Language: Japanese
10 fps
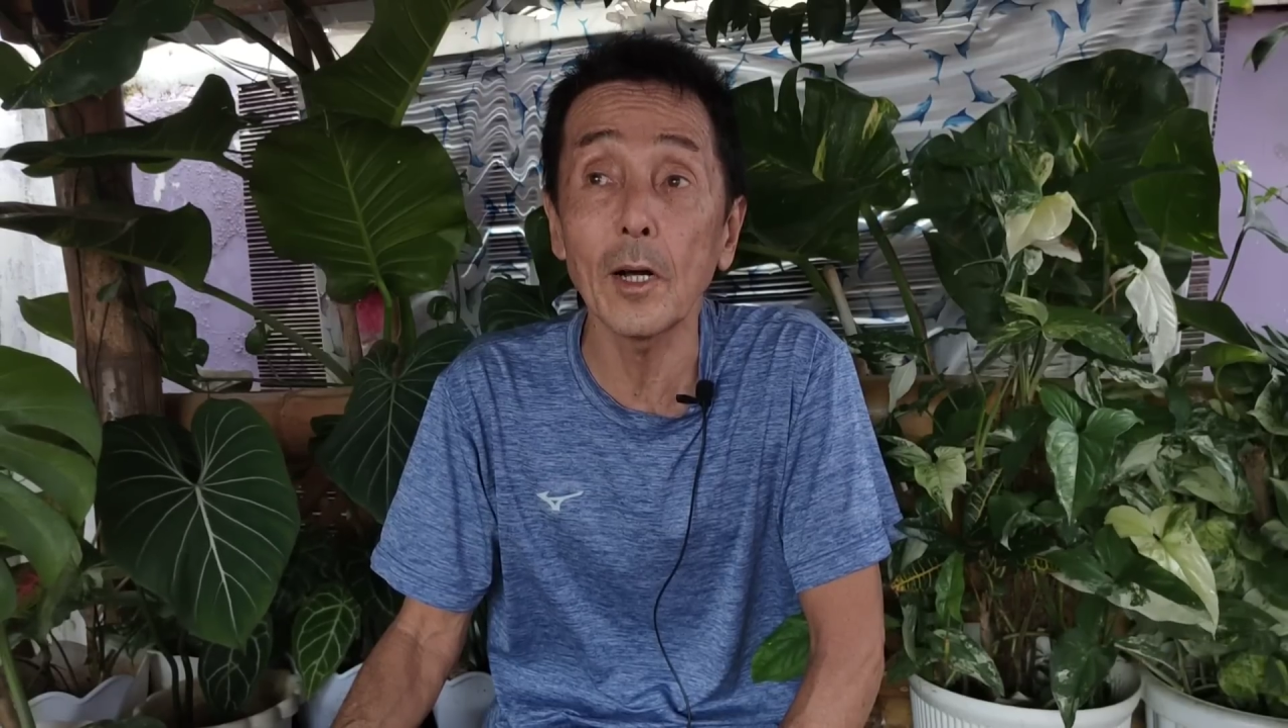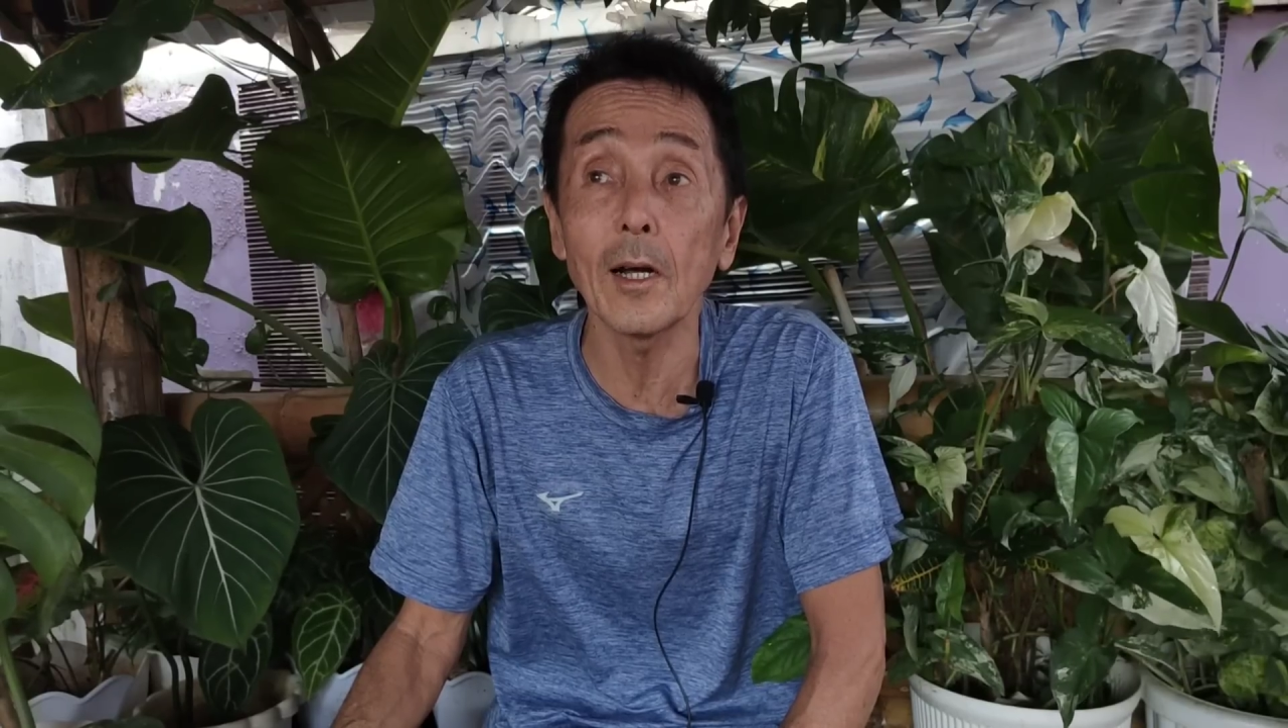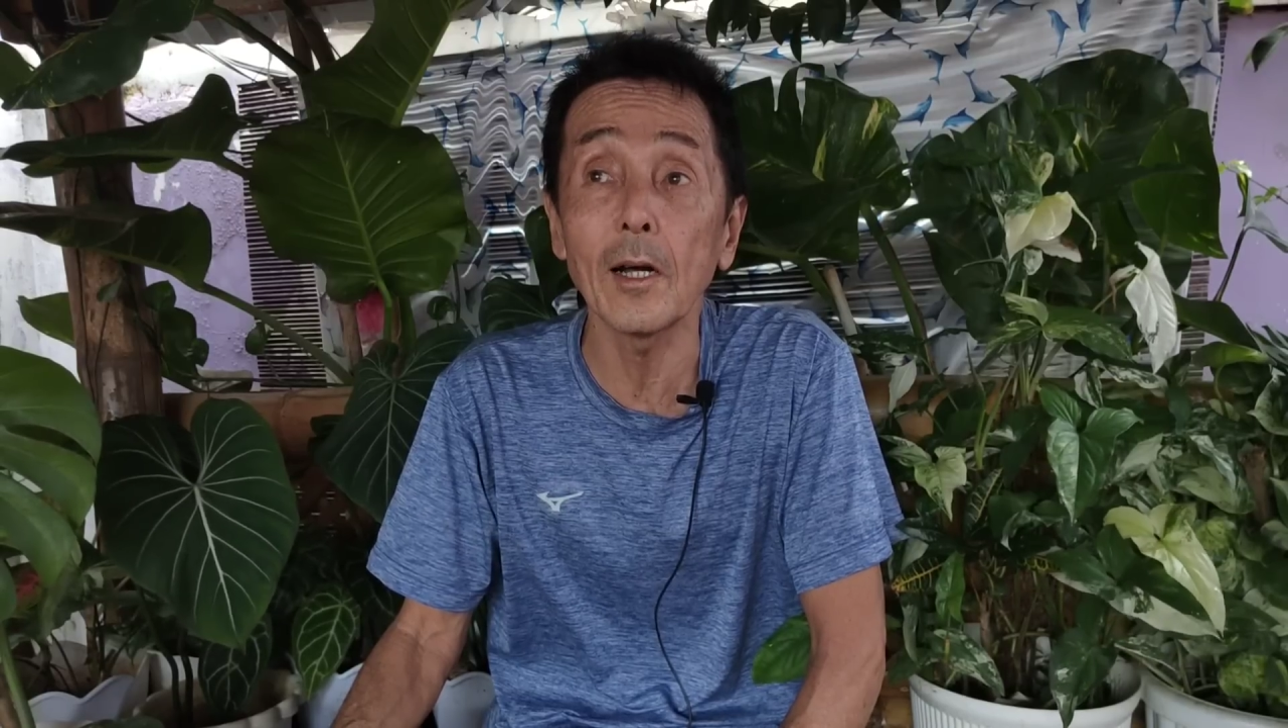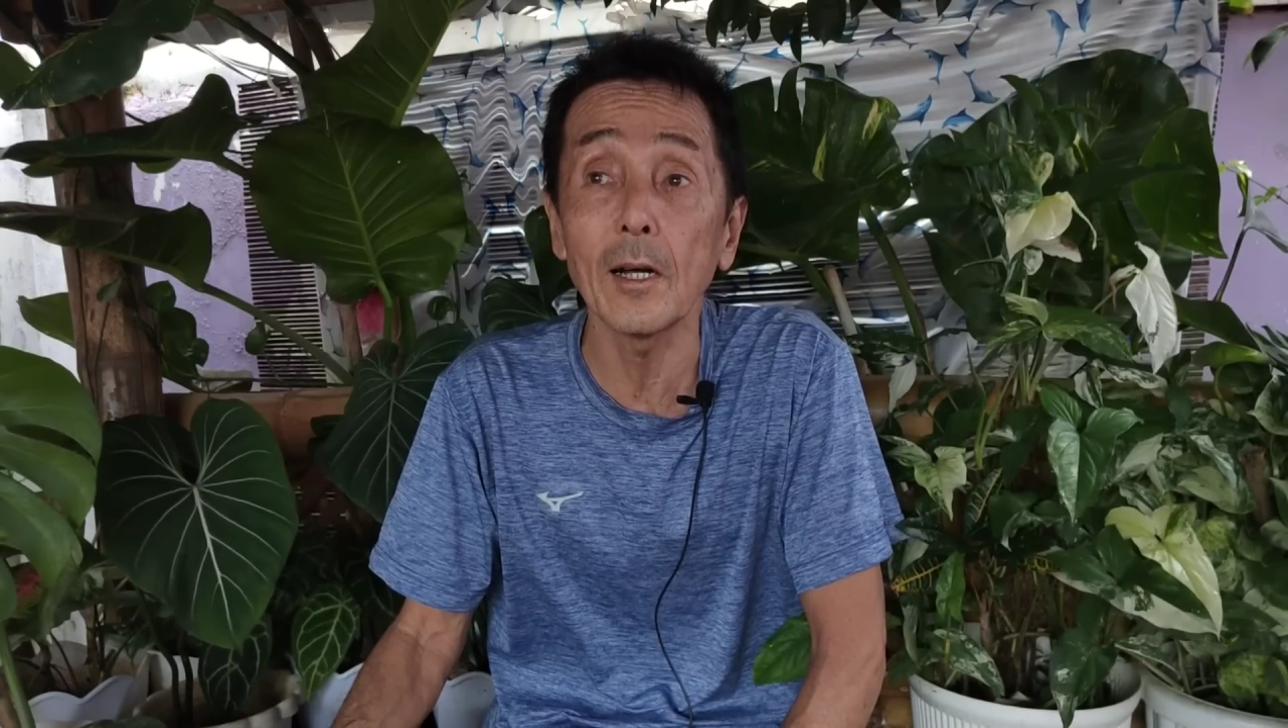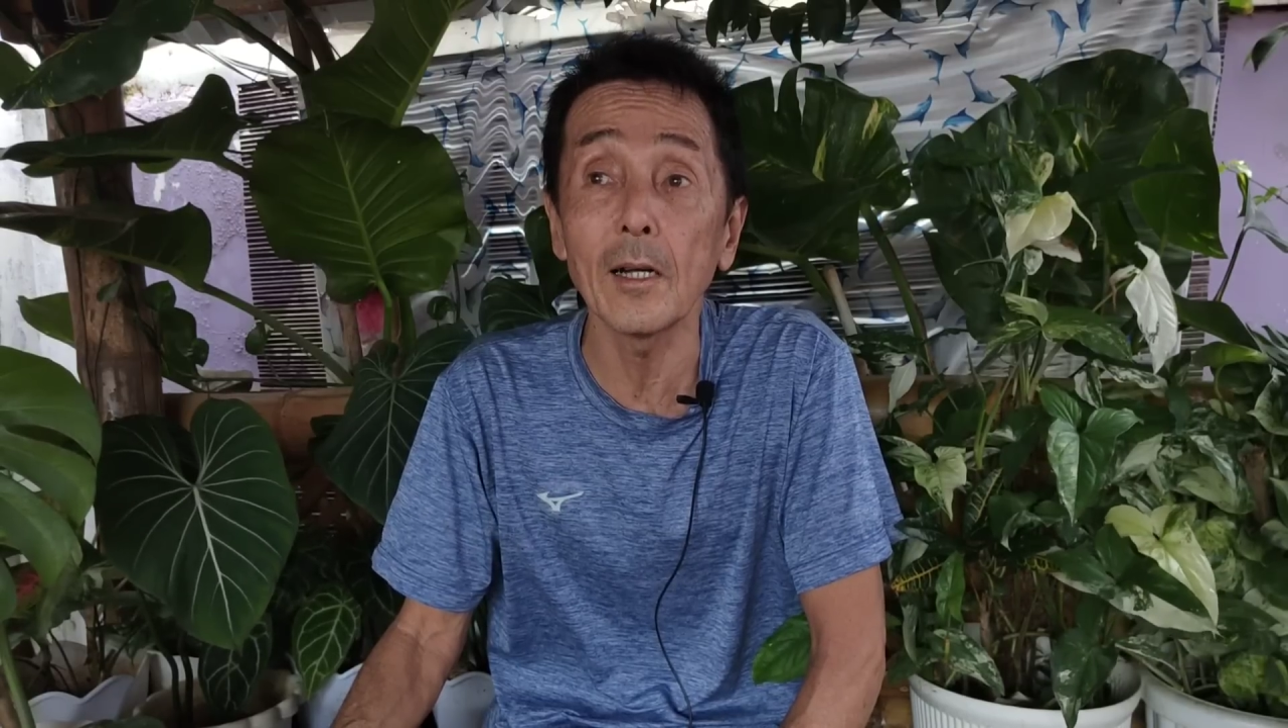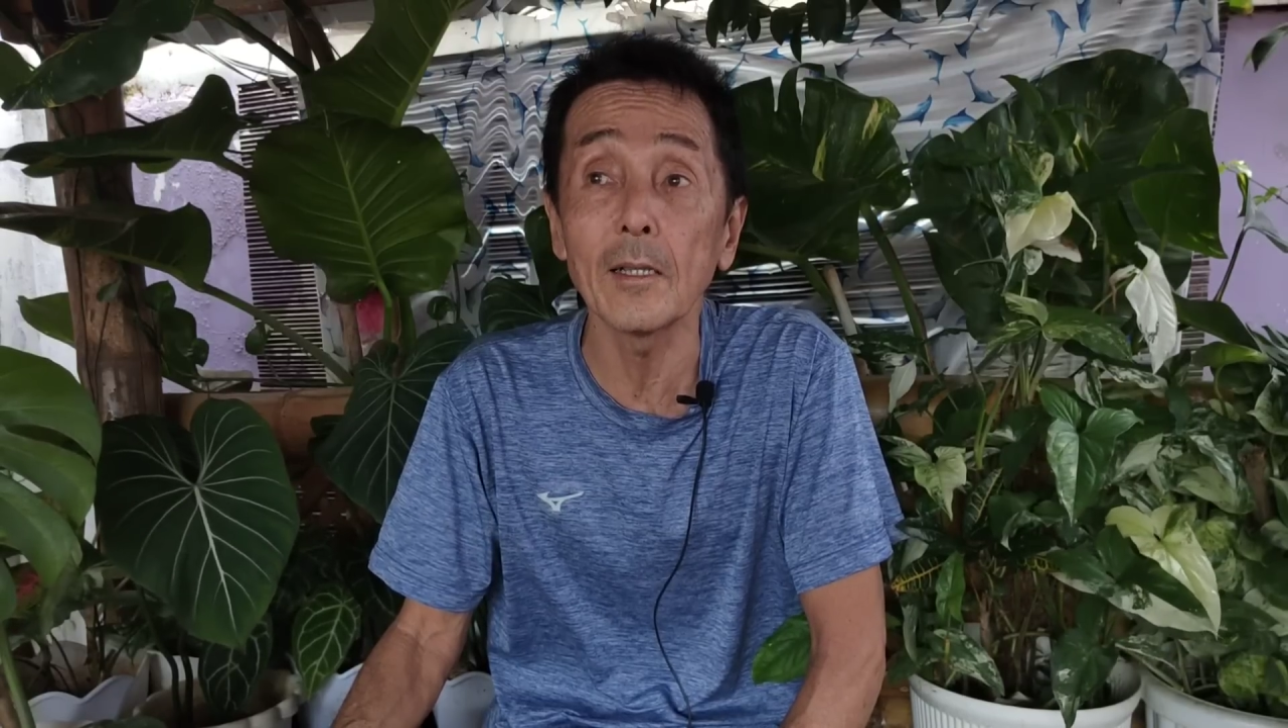日